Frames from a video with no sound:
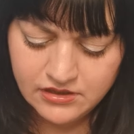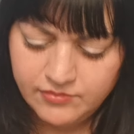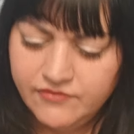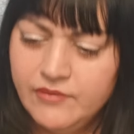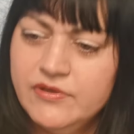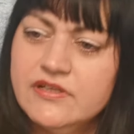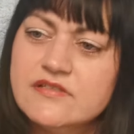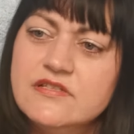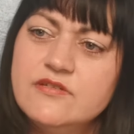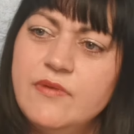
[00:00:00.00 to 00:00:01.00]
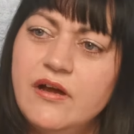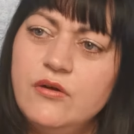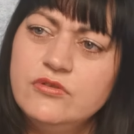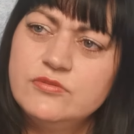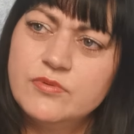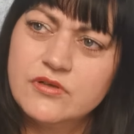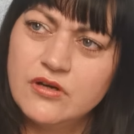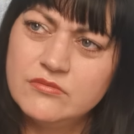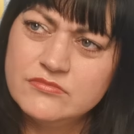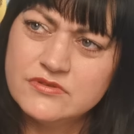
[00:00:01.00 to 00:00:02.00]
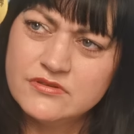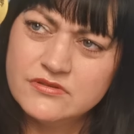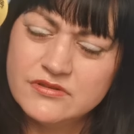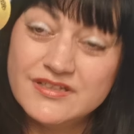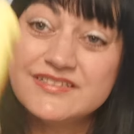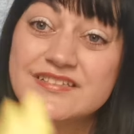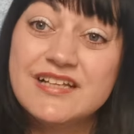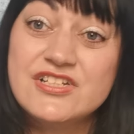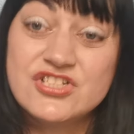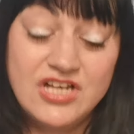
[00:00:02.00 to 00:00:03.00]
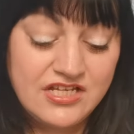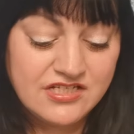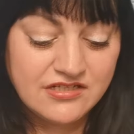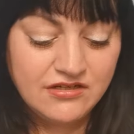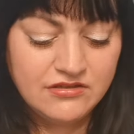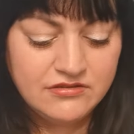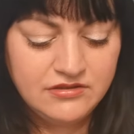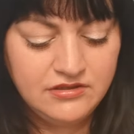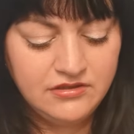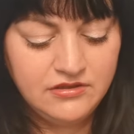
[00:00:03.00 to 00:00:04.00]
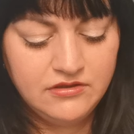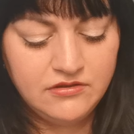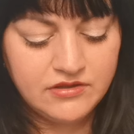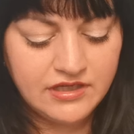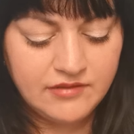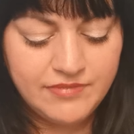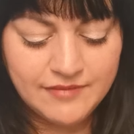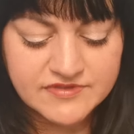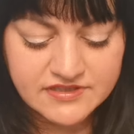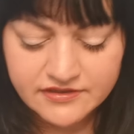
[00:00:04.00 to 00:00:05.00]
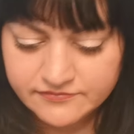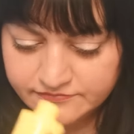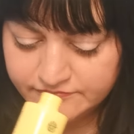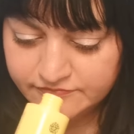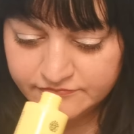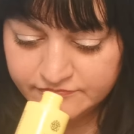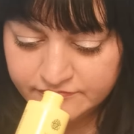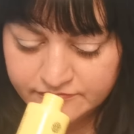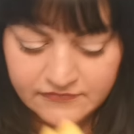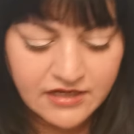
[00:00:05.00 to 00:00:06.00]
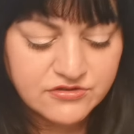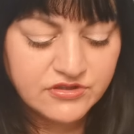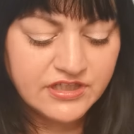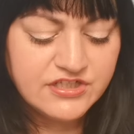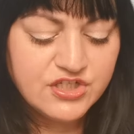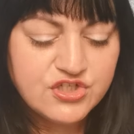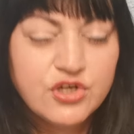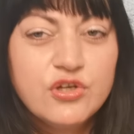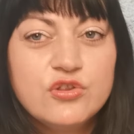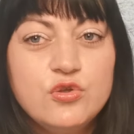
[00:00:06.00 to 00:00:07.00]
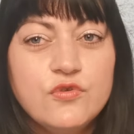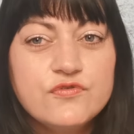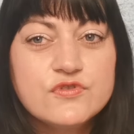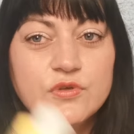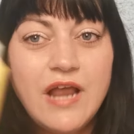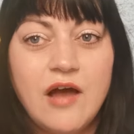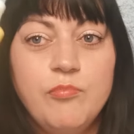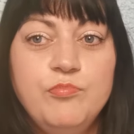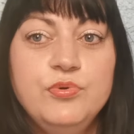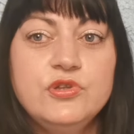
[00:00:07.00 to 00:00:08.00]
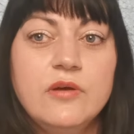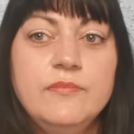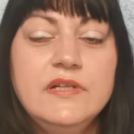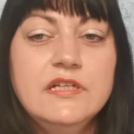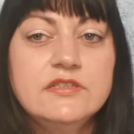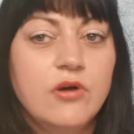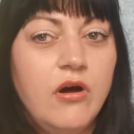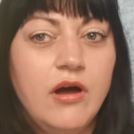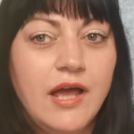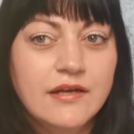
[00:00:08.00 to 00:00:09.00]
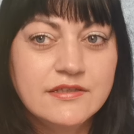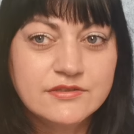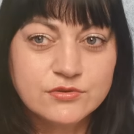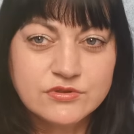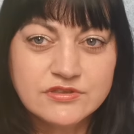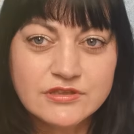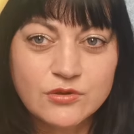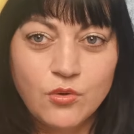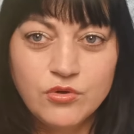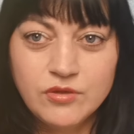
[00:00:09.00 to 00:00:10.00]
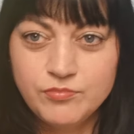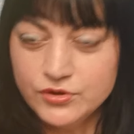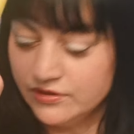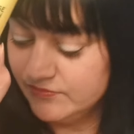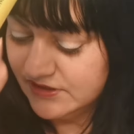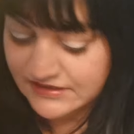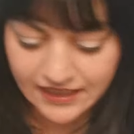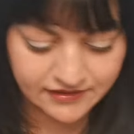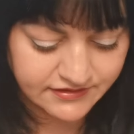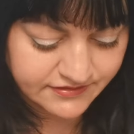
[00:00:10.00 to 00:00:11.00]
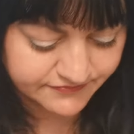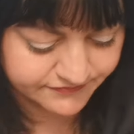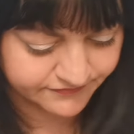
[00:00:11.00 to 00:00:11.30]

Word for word: Aber wenn man das nicht mehr rausbekommt, ist es halt schlecht. Ne? Okay, dann bleibt es drin. Also ein richtig schöner Duft, so nach Buttermilch. Oh, herrlich. So Zitrone, Buttermilch, herrlich.